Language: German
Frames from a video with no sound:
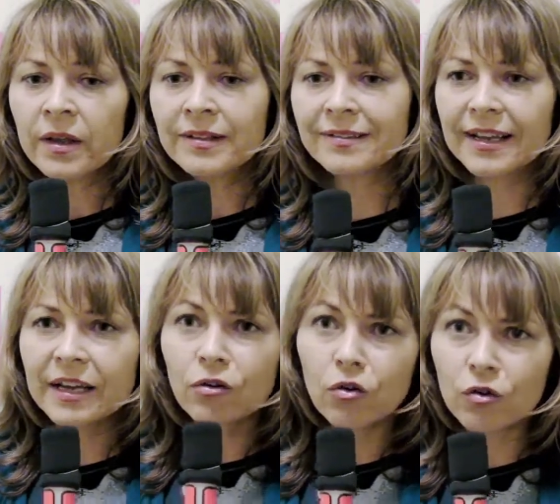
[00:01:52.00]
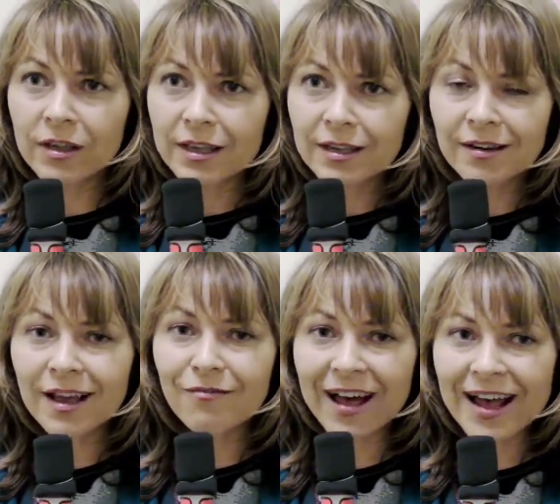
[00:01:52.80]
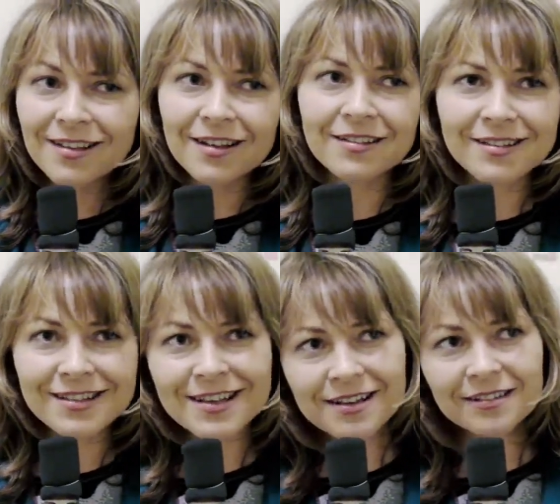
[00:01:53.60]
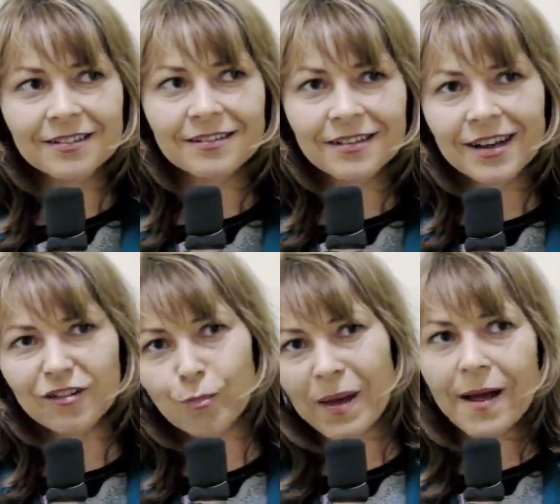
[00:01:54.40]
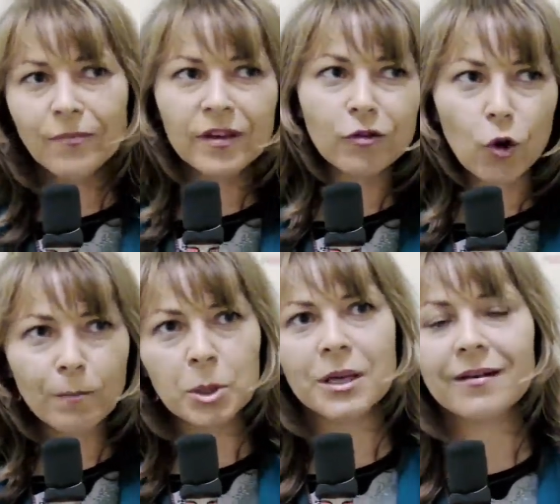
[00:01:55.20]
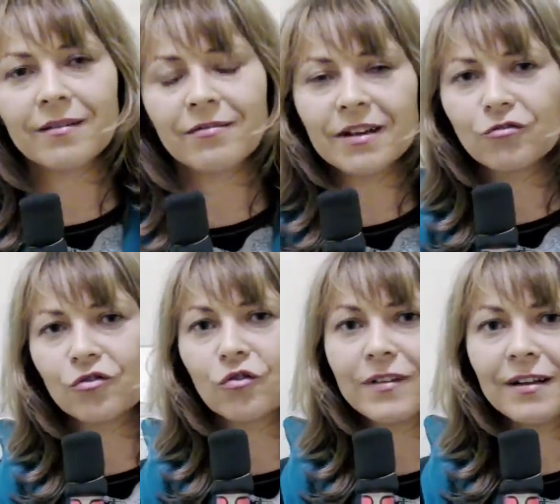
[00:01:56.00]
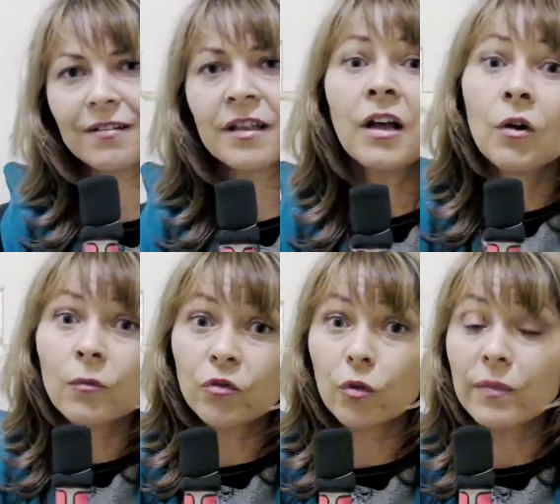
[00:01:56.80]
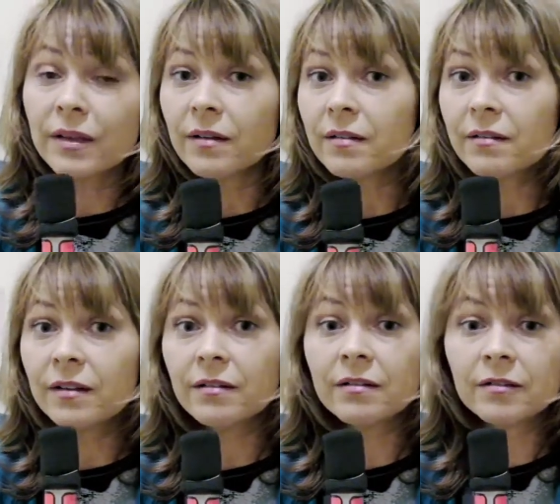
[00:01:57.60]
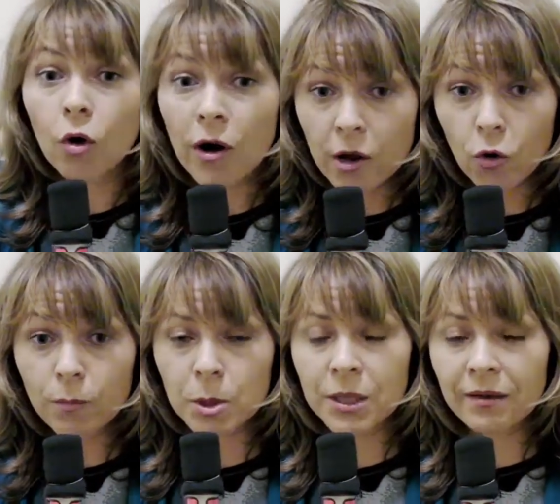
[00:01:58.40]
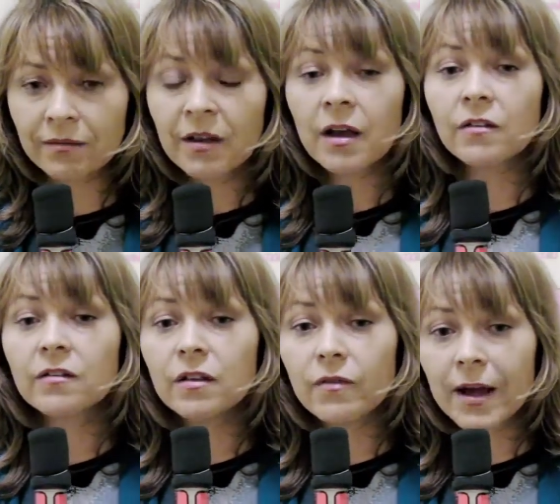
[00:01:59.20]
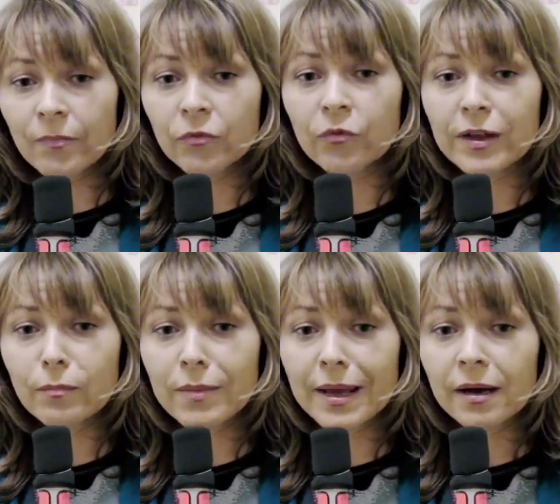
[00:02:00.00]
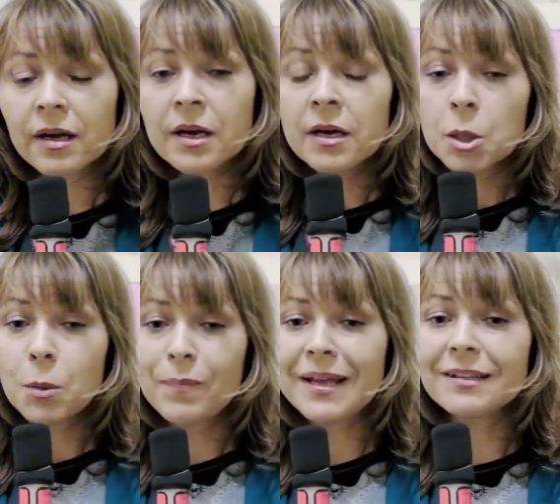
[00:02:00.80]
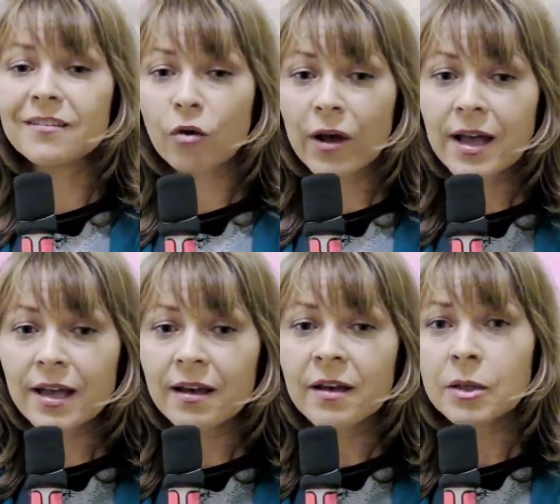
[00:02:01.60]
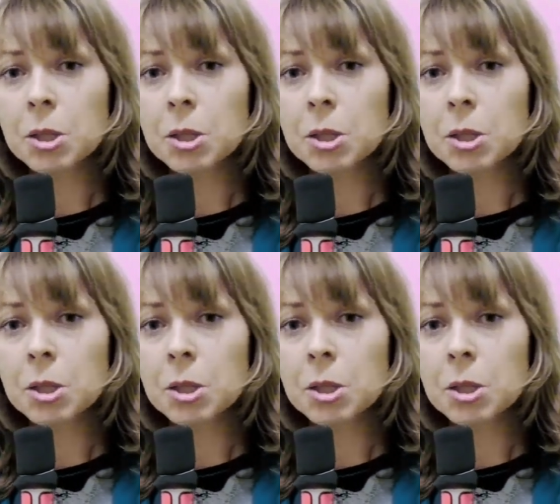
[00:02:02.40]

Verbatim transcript: Die Technologien erweitern die Dinge. Sie sind expanded objects, wenn du so willst. Und zumindest sind sie toy objects. Also sie werden viel mehr Spielzeuge, die